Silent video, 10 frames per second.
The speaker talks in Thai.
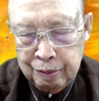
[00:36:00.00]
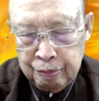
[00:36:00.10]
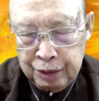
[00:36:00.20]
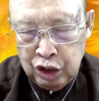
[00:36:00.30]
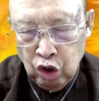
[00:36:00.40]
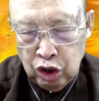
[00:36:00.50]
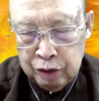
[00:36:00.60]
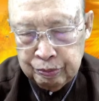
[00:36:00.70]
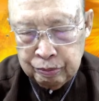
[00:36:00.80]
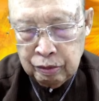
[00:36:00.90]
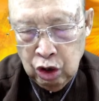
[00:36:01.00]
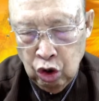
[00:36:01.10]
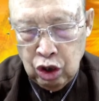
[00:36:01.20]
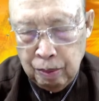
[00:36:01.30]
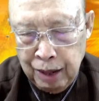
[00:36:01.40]
เป็นต้นโรค
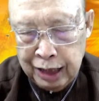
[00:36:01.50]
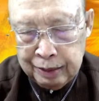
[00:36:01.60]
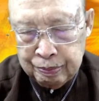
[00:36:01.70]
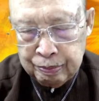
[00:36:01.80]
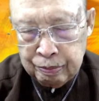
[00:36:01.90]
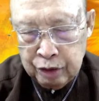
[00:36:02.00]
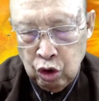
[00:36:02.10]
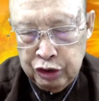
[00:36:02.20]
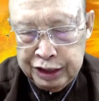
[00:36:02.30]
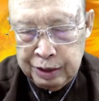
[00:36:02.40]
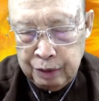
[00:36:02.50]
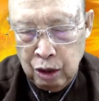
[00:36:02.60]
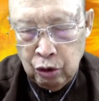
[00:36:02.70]
ระบาดโควิด -19